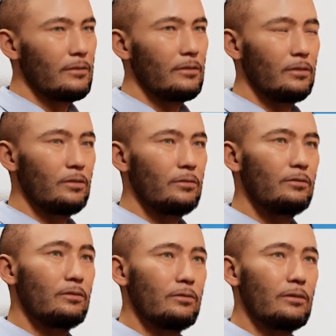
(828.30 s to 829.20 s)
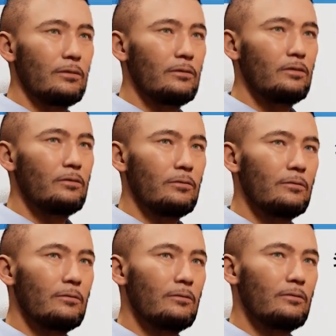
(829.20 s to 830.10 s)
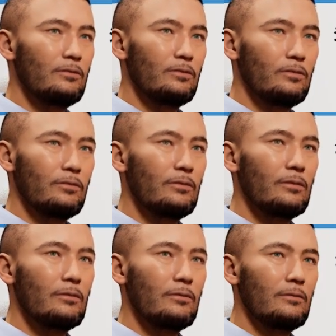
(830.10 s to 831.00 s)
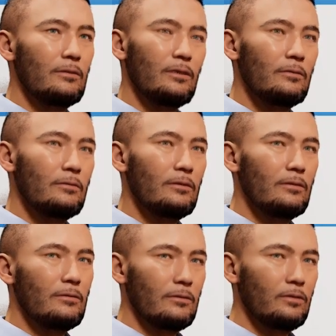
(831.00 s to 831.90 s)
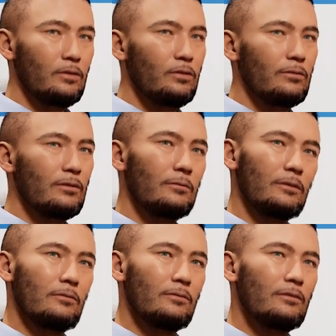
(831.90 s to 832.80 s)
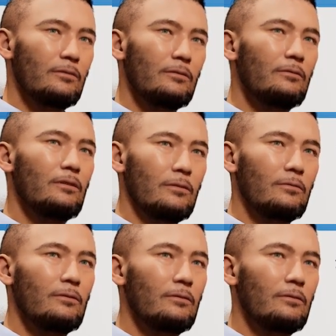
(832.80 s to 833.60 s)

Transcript: あのこの状態を、まあ、Zoom を使って、まあ、大規模セミナーをしたりとか、